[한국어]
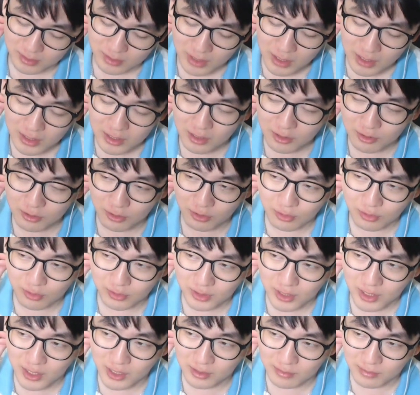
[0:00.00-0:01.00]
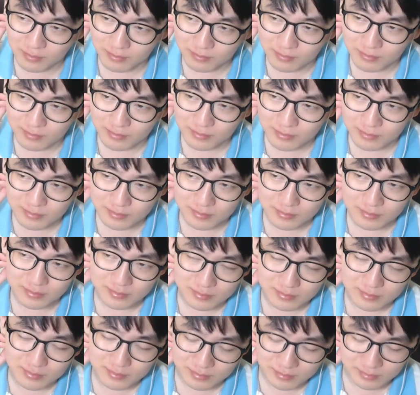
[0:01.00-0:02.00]
하여간 그런 건데,
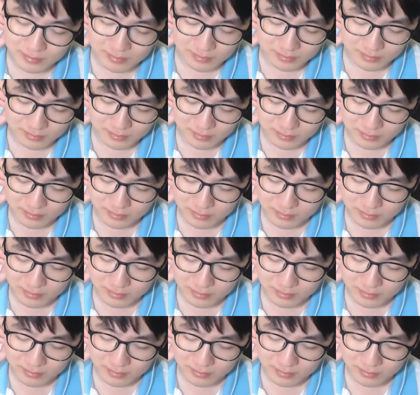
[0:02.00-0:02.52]
음.